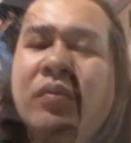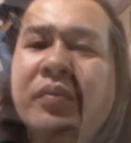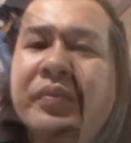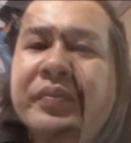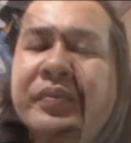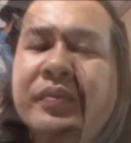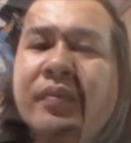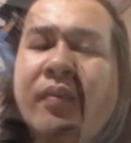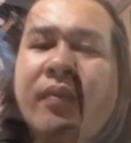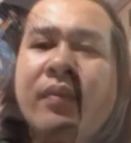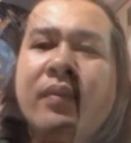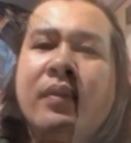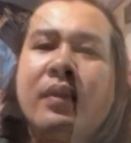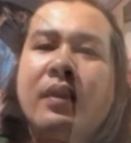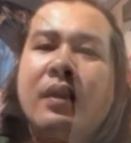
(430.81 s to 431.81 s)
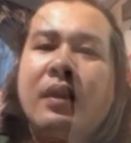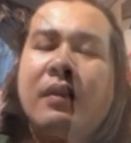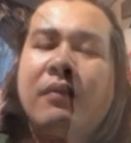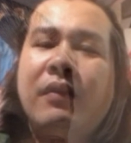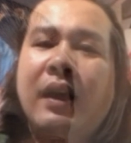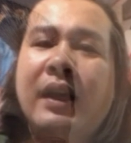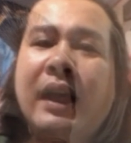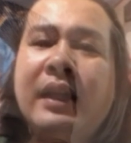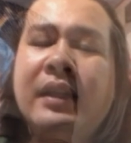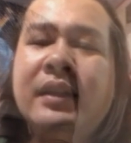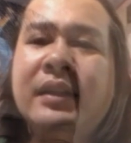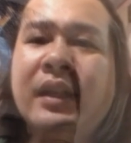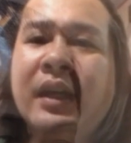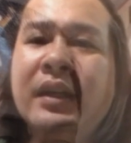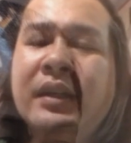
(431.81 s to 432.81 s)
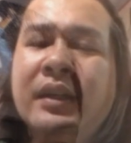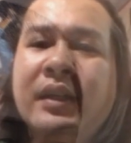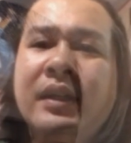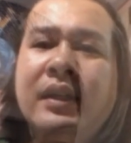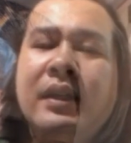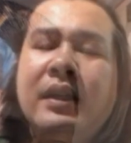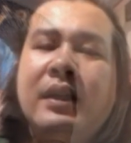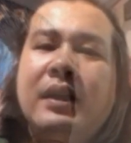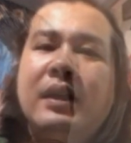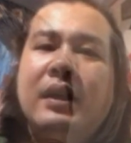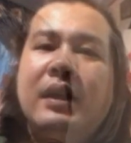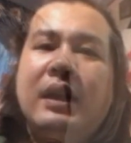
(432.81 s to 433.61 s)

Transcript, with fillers: Ông Đoàn Ngọc Hải 9. Kim Cúc